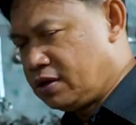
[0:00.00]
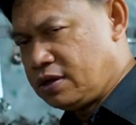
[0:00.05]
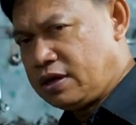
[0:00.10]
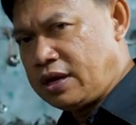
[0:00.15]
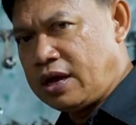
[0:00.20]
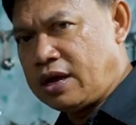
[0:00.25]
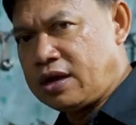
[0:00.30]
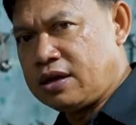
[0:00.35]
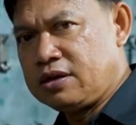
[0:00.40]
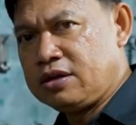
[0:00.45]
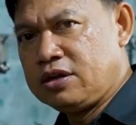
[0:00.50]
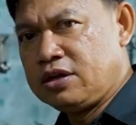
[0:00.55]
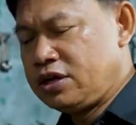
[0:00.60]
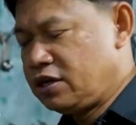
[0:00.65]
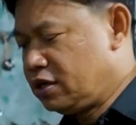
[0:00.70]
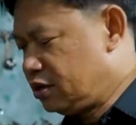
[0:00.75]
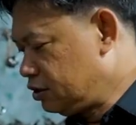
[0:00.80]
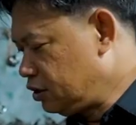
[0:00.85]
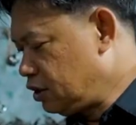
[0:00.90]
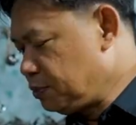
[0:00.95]
Nah,
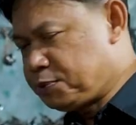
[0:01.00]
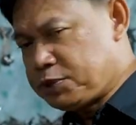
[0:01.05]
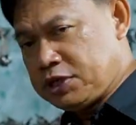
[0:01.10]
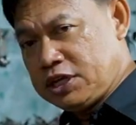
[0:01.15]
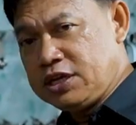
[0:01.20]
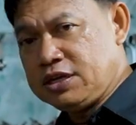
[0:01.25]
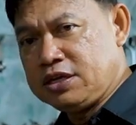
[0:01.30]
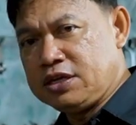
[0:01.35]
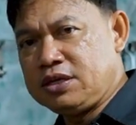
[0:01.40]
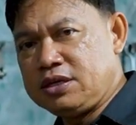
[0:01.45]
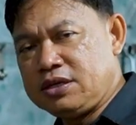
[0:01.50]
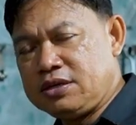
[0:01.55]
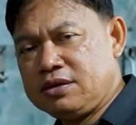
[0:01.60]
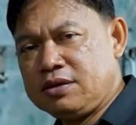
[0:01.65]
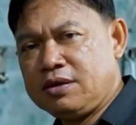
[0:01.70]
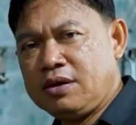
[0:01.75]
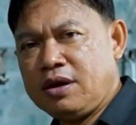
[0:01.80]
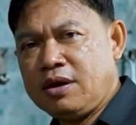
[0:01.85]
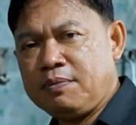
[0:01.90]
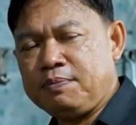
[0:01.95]
tips ini
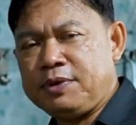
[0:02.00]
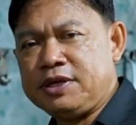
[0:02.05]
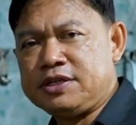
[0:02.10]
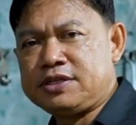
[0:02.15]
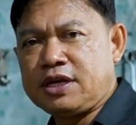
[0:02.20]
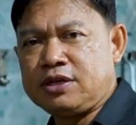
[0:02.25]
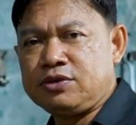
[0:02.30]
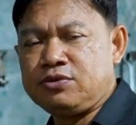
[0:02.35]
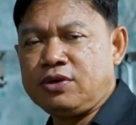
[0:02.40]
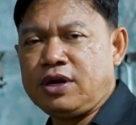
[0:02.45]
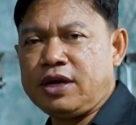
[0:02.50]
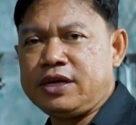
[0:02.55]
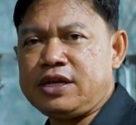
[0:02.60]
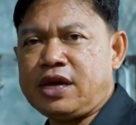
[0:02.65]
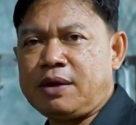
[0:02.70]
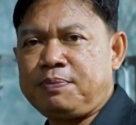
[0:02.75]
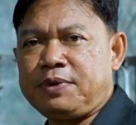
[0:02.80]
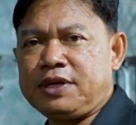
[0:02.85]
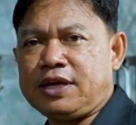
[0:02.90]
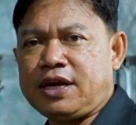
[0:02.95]
bisa juga
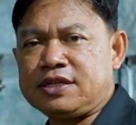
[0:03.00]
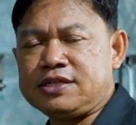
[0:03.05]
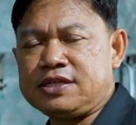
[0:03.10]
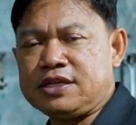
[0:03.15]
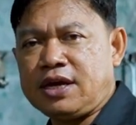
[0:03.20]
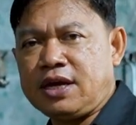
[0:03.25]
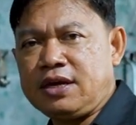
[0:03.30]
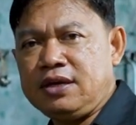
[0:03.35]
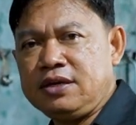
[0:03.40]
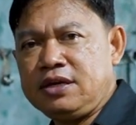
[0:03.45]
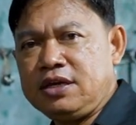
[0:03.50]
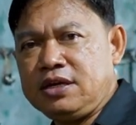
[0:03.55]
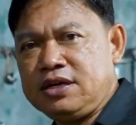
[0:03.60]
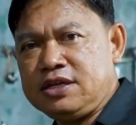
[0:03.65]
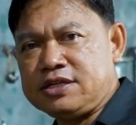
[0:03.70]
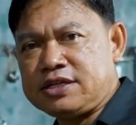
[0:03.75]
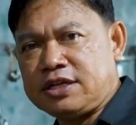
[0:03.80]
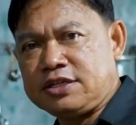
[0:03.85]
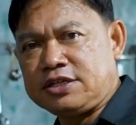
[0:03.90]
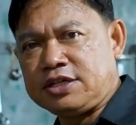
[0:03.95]
diaplikasikan di
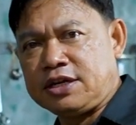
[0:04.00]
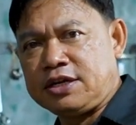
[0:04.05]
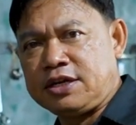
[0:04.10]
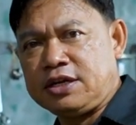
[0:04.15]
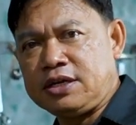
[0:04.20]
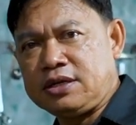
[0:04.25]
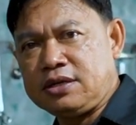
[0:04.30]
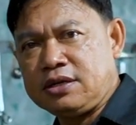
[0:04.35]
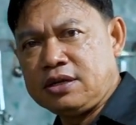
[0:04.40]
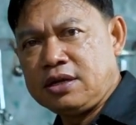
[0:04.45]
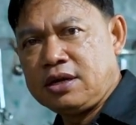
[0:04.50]
Nissan Cedric